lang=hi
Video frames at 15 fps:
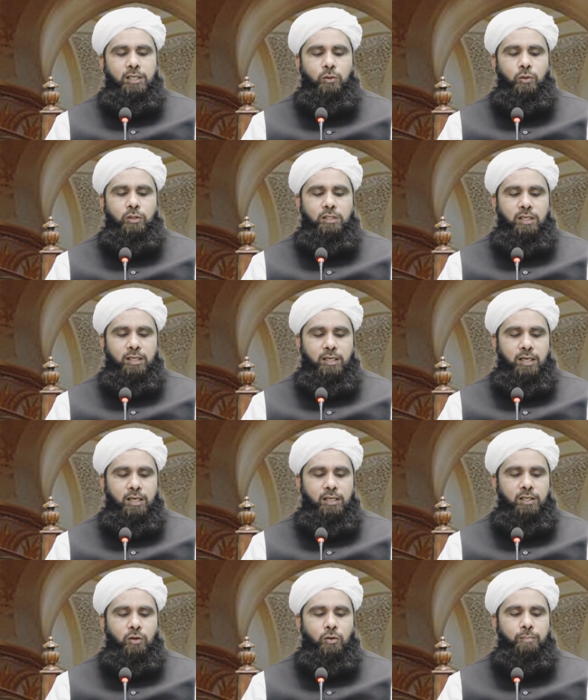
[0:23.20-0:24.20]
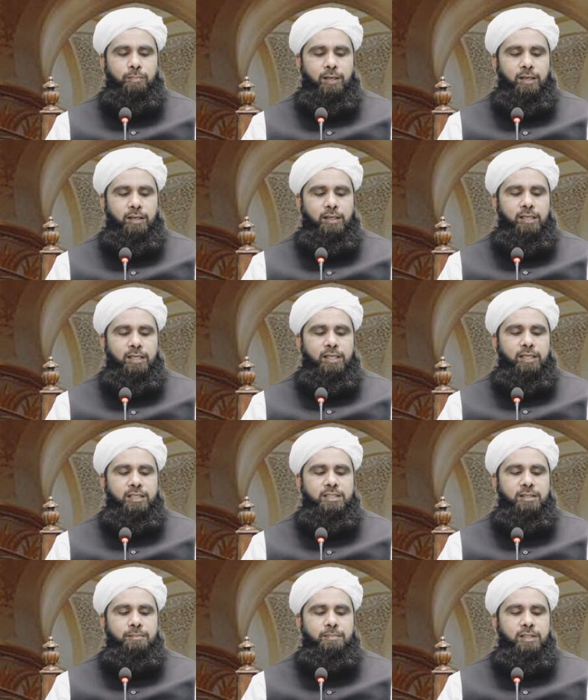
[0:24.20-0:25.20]
या कोई तरकारी और फल
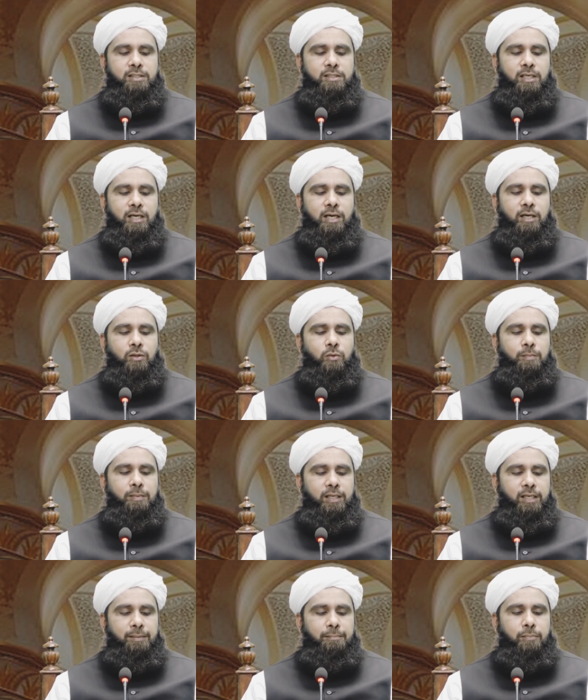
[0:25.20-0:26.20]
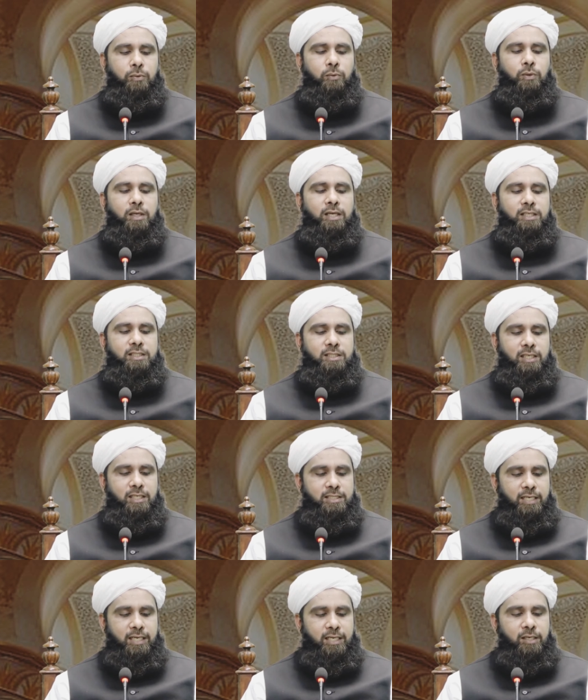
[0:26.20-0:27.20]
किसी बस या ऑटो में भूल कर
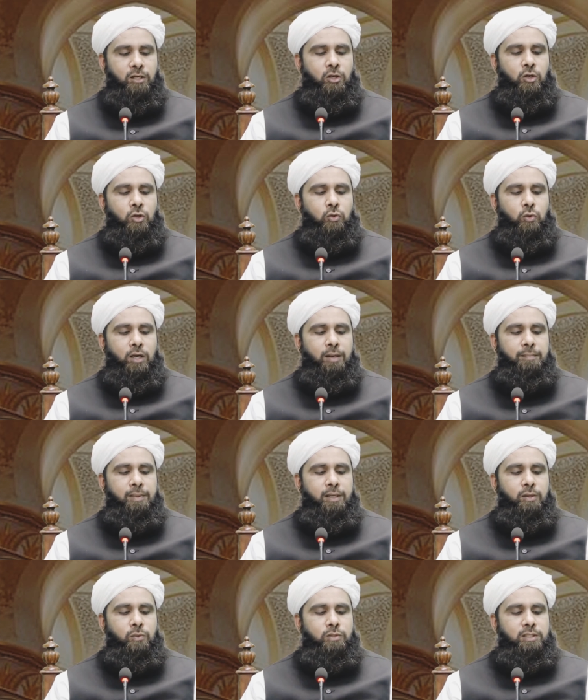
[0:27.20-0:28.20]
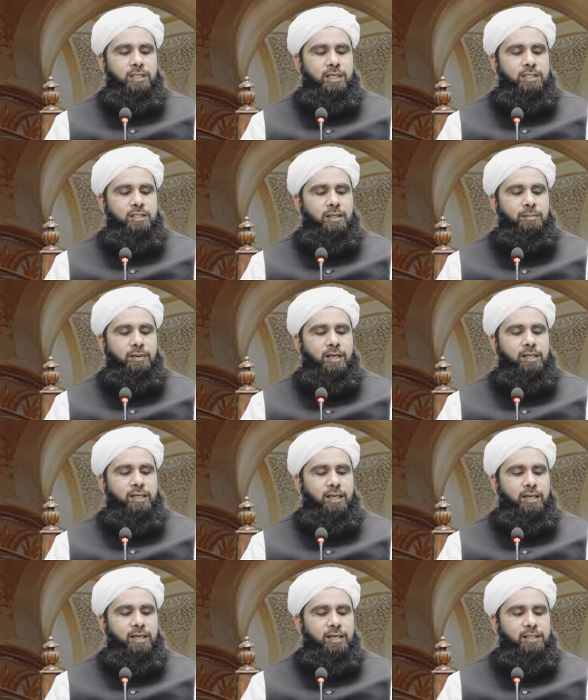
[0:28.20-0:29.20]
चले जाएँ तो हमें उसका इस्तेमाल
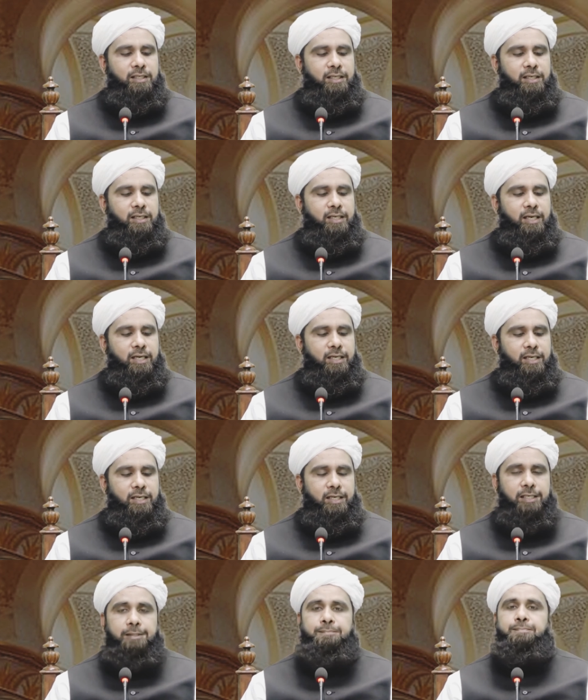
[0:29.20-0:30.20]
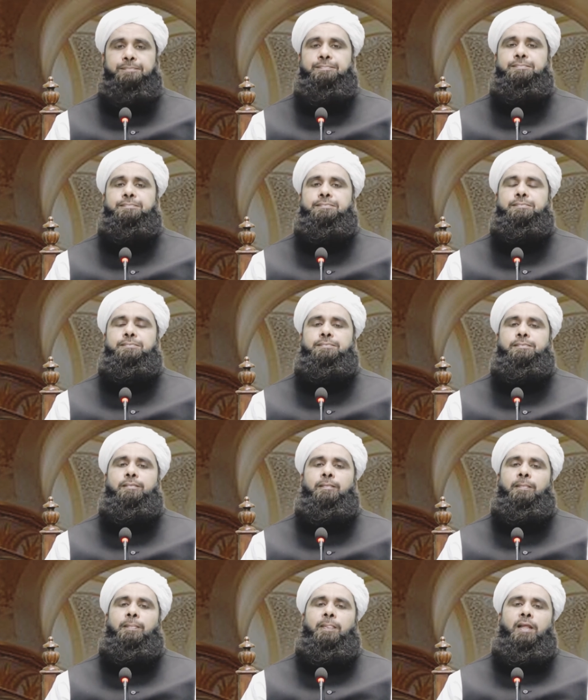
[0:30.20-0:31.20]
करना ठीक है या नहीं
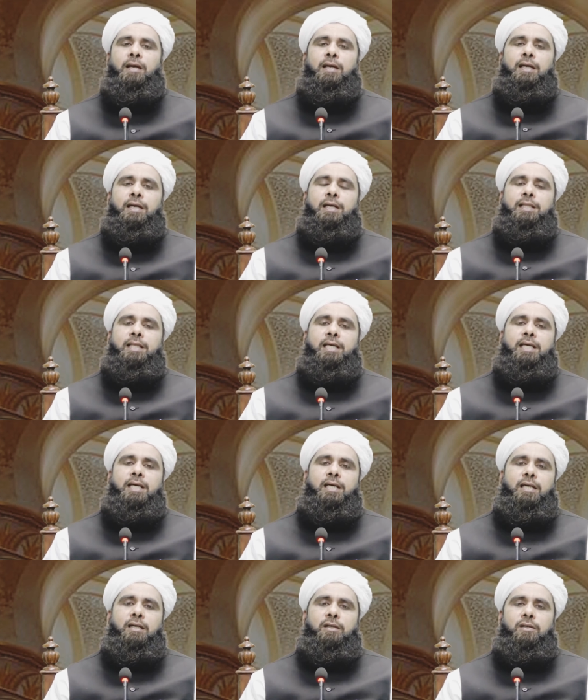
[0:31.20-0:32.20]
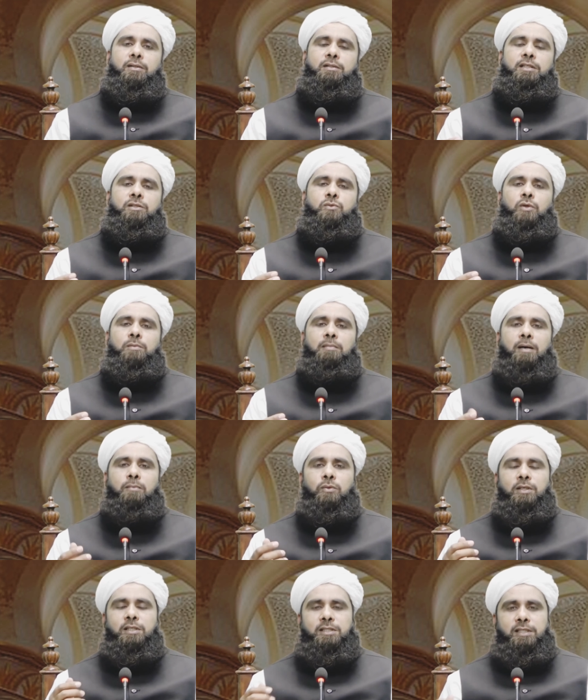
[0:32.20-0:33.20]
देखें अगर चीज़ कोई
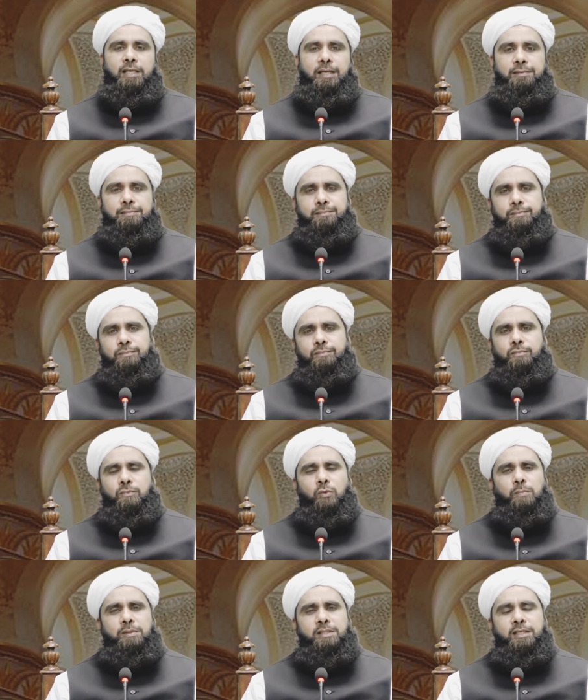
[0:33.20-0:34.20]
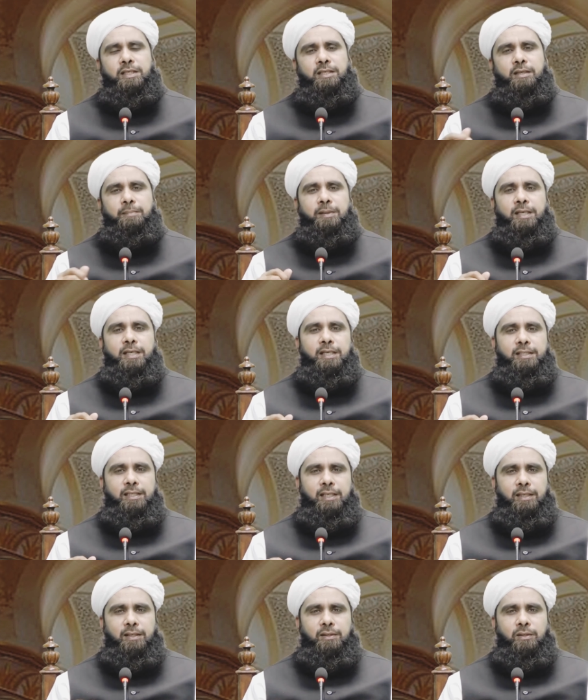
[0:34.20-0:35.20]
मामूली सी है कोई बिस्किट का पैकेट
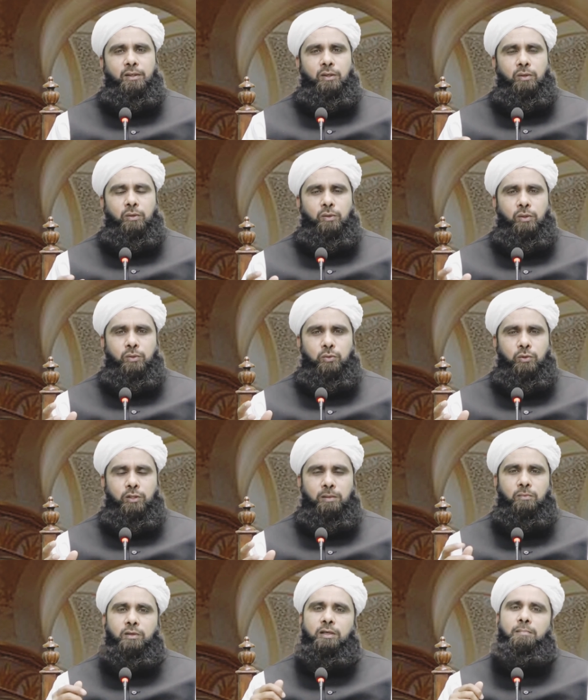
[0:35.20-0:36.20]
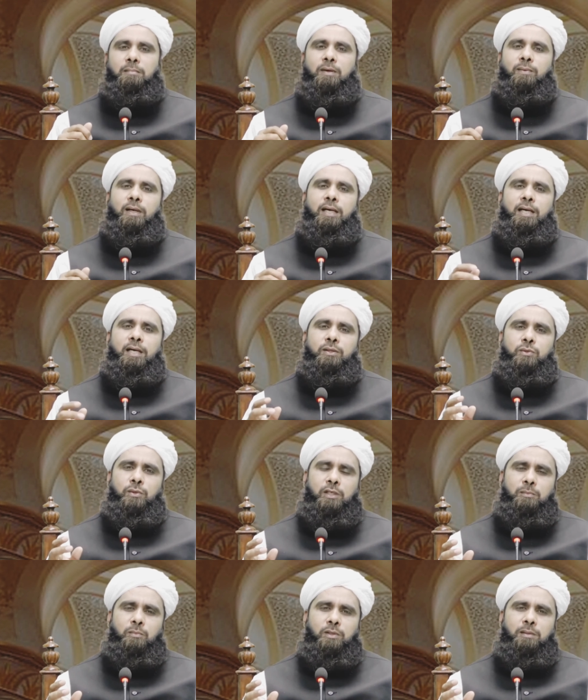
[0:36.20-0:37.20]
है कोई छोटा मोटा मेवा है
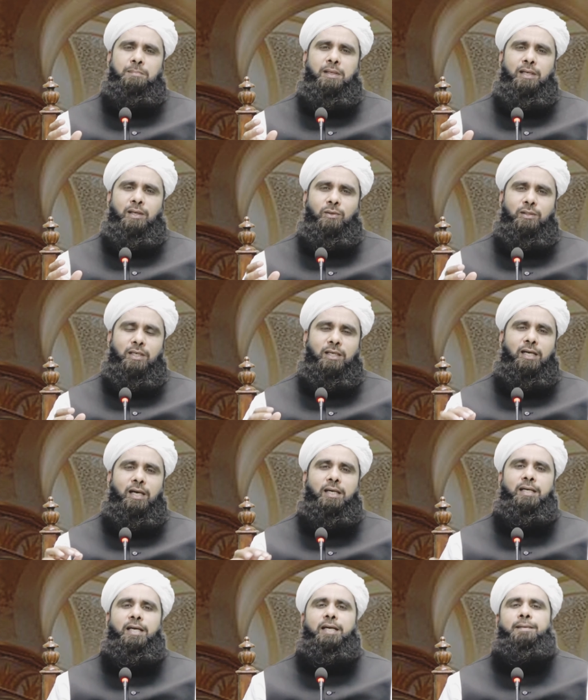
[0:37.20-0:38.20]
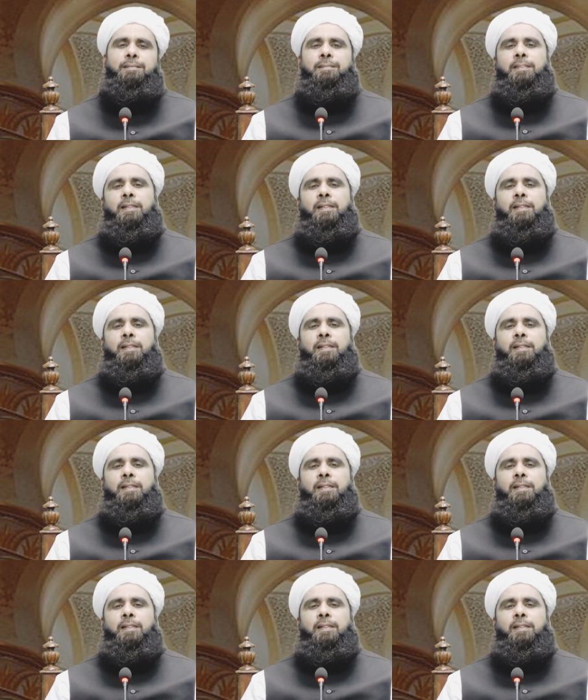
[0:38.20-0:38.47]
छोटे मोटे फल और तरकारी है